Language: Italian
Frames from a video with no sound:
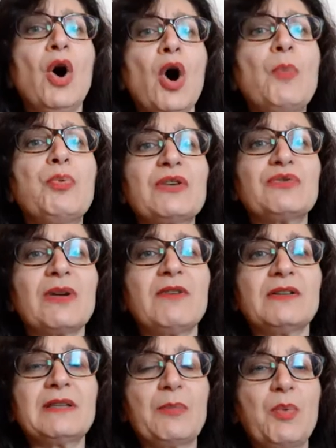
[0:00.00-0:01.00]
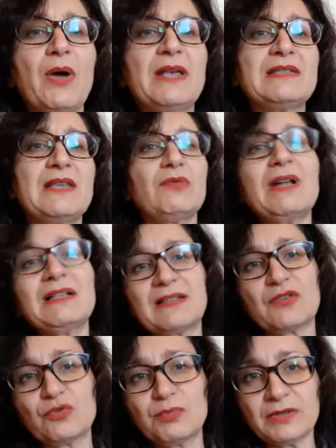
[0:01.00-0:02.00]
oppure a sua volta può essere
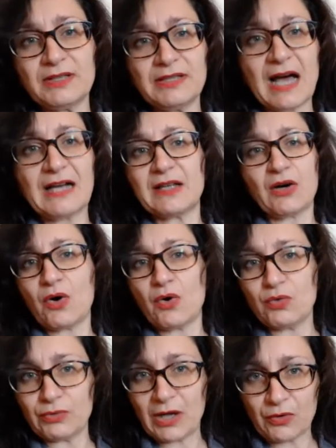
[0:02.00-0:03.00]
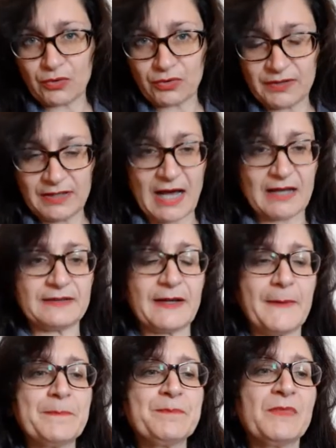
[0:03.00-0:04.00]
un'altra subordinata o una
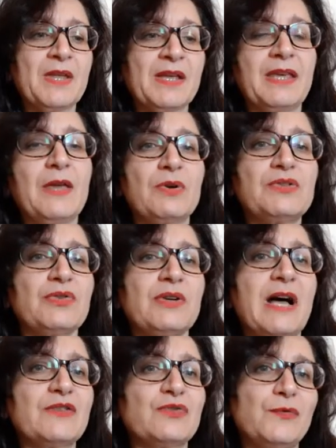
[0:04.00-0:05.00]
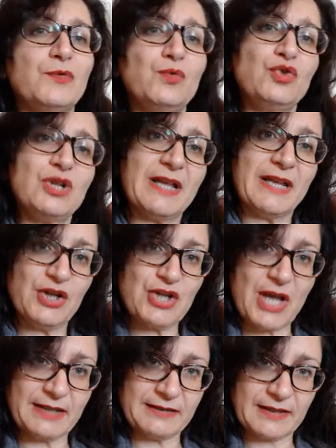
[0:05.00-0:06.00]
coordinata, che in questo caso funge da
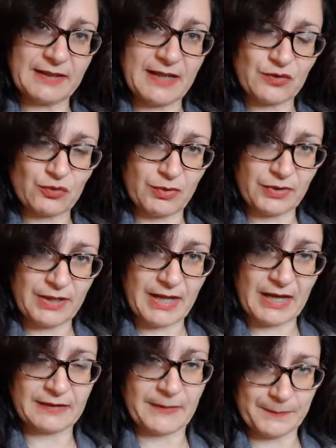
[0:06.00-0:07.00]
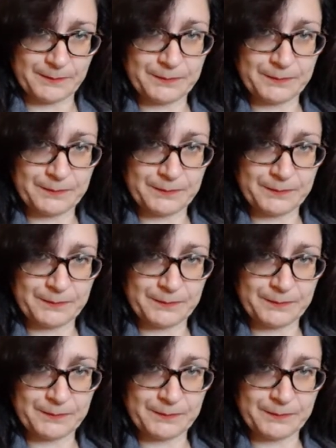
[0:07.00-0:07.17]
reggente della subordinata.